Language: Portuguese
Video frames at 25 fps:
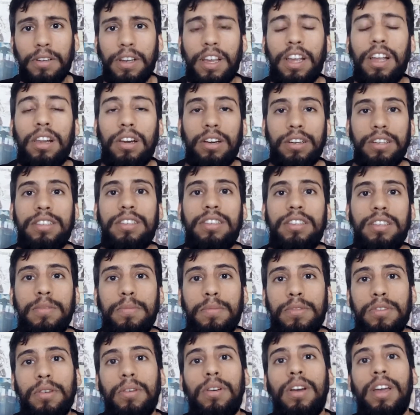Gaylord
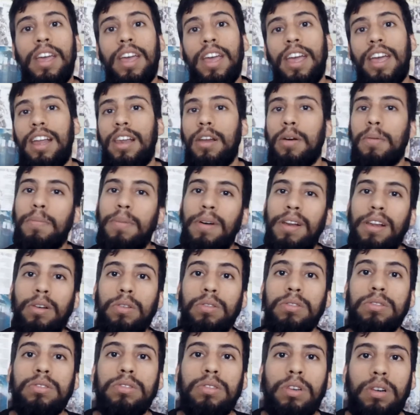Simpson, ele é um
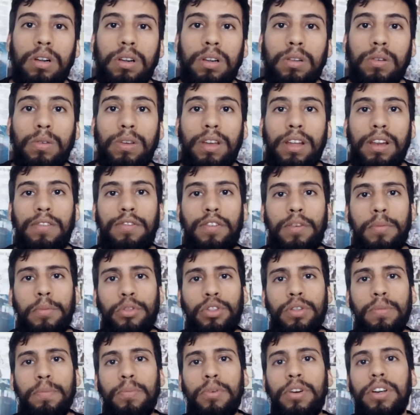paleontólogo e ele foi
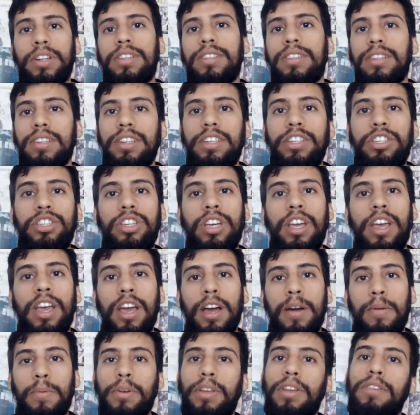muito importante
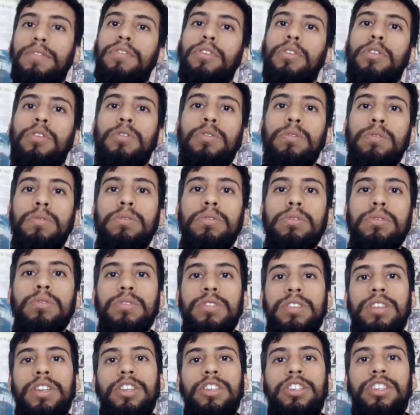porque foi um dos
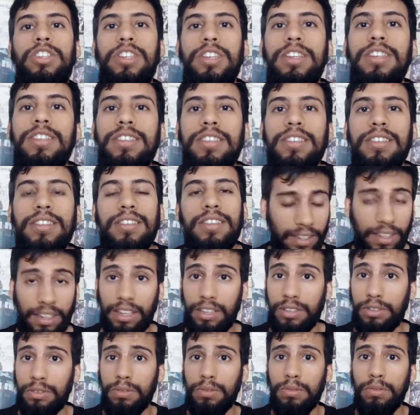cientistas que
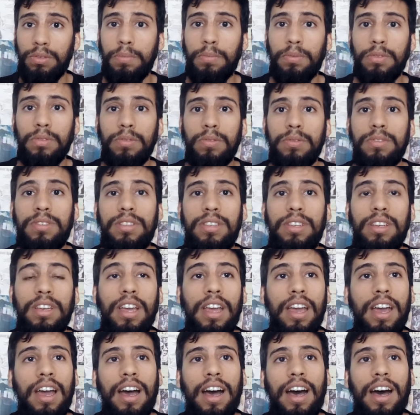ajudou a produzir
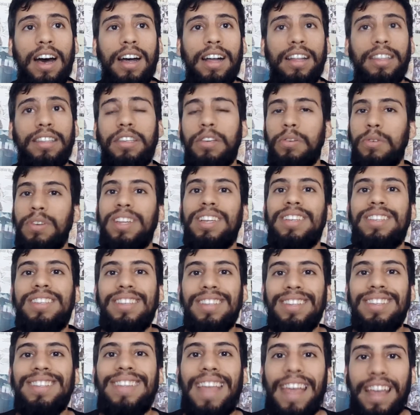a teoria
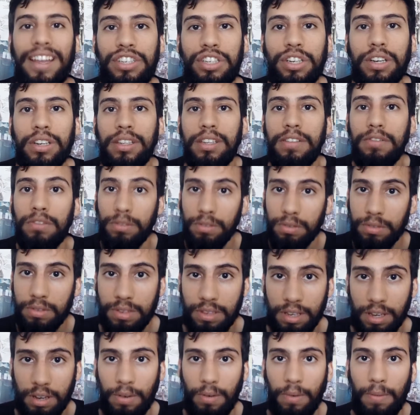sintética da
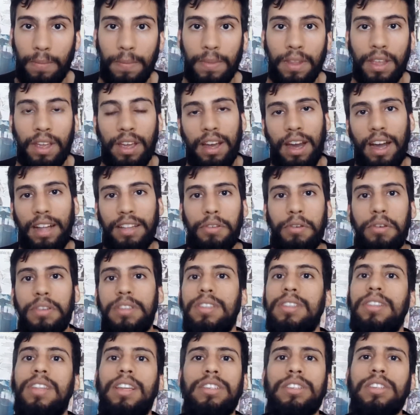evolução. A teoria
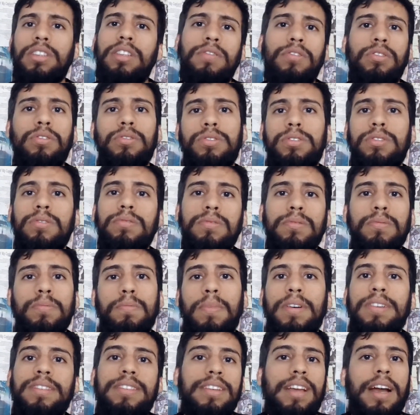sintética da evolução
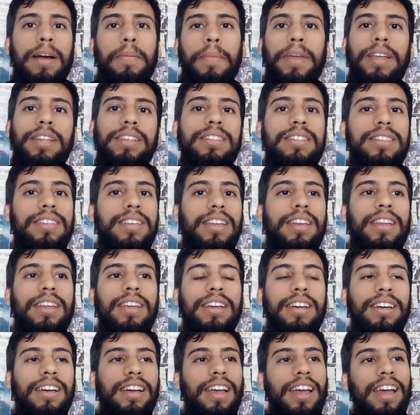basicamente
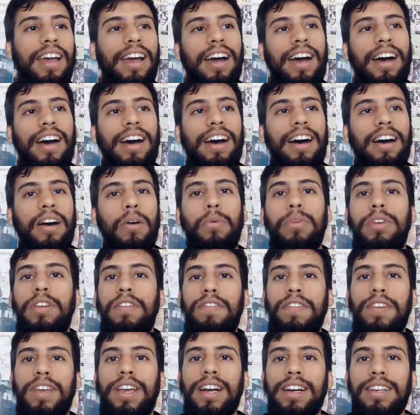seria a
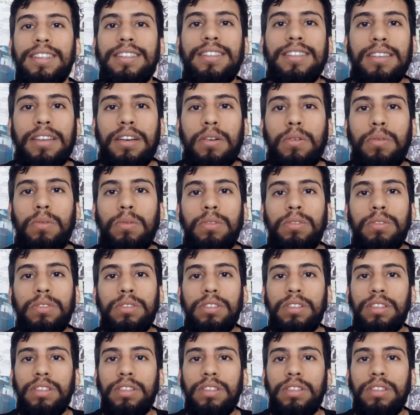unificação